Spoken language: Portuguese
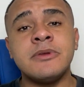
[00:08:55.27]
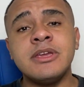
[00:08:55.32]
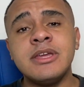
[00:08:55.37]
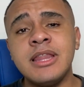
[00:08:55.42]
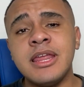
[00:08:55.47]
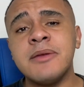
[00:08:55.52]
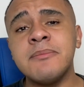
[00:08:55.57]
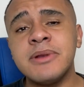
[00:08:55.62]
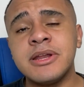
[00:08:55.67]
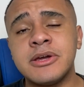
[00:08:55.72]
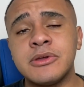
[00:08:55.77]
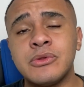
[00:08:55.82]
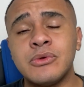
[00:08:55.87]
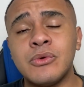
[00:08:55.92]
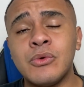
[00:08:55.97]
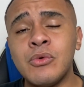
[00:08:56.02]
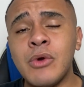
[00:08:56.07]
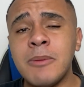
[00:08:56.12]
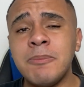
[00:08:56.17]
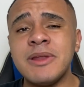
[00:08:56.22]
E
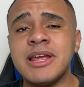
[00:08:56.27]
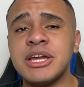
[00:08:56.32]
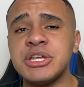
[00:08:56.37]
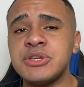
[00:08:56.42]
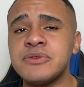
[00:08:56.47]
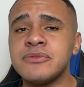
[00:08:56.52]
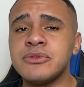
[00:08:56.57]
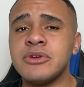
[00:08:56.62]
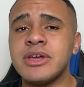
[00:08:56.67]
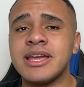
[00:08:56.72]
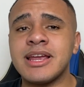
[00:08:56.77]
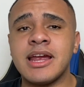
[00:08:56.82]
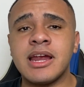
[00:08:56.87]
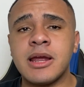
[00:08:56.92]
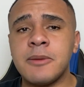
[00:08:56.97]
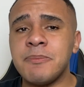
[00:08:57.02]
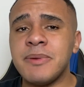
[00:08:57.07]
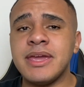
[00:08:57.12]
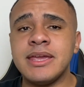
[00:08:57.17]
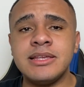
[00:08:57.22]
lembrando, o aplicativo do
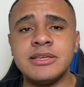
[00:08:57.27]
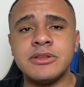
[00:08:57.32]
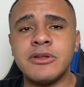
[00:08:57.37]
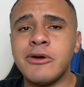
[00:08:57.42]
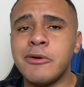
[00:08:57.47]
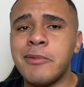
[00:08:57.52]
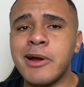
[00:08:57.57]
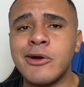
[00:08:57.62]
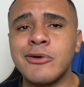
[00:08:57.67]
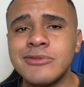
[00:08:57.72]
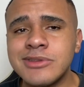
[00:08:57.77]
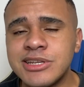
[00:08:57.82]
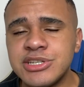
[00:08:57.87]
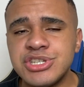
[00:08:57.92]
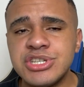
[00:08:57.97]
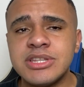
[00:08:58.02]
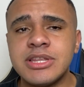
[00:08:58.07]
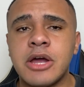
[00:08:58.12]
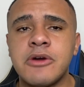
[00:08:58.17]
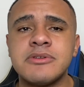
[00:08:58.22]
Recarga P, ele não é uma conta
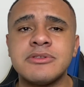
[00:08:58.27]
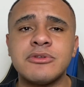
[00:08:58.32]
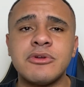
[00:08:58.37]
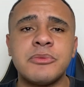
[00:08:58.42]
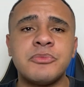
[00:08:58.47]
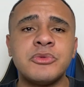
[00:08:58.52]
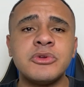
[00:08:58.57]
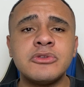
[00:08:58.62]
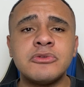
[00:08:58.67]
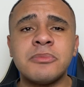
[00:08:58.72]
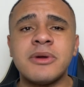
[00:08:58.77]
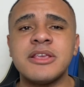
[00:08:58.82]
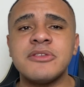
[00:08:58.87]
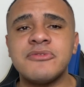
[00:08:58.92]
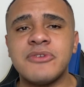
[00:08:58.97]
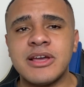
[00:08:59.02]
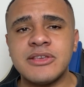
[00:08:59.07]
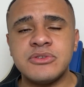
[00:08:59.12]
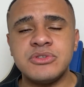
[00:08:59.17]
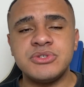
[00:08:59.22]
digital, então é muito
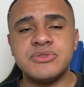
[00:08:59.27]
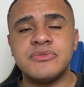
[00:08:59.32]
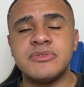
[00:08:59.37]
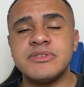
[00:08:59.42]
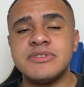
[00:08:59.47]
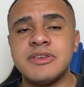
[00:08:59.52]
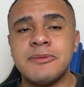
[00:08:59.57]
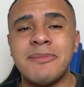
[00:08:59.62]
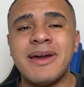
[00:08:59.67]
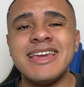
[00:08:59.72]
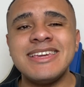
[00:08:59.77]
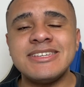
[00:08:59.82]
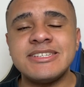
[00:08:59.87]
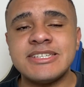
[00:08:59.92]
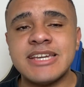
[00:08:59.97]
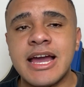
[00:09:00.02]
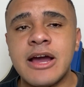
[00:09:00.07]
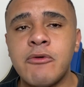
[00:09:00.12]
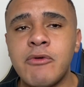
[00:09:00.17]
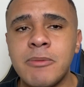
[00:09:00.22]
mais fácil de você
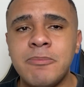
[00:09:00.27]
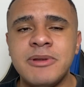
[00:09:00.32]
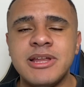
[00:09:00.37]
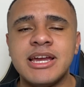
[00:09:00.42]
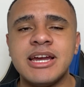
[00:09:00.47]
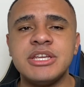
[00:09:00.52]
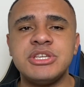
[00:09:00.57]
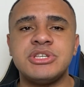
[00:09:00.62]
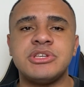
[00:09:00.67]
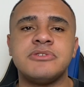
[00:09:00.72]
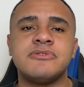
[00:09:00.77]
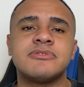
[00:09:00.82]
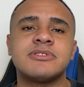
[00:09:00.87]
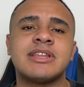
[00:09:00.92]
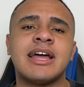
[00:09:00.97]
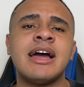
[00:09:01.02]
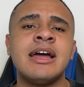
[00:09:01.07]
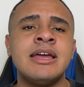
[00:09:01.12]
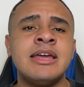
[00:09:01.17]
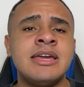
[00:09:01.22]
baixar o
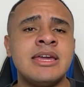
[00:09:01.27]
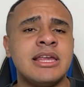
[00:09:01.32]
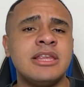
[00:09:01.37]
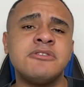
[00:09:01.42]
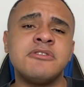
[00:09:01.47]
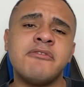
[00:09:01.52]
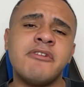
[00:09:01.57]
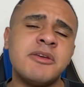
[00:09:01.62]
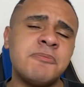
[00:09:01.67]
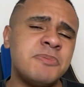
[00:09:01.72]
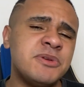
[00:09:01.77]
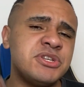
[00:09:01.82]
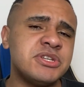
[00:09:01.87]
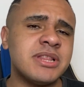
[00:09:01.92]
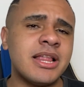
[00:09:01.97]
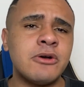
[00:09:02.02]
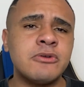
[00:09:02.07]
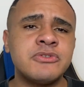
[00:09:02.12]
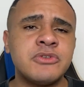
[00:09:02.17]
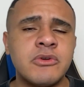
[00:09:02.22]
aplicativo, tá? Ele só vai
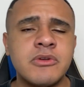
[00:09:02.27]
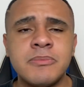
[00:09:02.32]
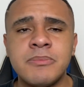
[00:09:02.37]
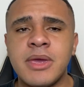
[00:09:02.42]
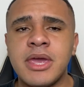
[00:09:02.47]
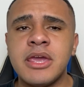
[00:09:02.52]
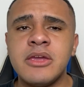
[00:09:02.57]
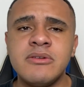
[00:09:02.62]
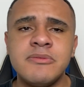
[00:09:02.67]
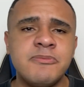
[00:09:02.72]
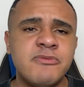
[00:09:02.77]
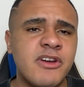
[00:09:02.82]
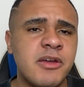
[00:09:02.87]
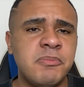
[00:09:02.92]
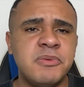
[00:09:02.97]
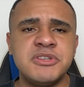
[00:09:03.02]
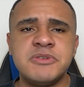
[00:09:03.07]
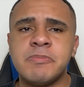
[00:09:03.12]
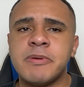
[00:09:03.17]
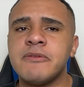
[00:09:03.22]
pedir lá o seu e-mail e
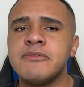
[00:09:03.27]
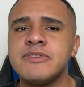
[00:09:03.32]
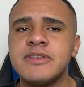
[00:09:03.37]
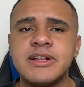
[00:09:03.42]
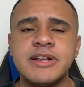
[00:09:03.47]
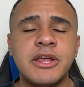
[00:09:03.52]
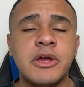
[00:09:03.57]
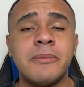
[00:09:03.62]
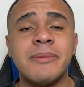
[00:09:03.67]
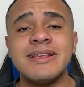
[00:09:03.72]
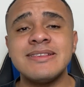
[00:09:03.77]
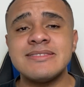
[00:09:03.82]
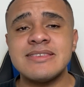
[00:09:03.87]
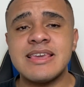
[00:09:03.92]
vai pedir para você criar uma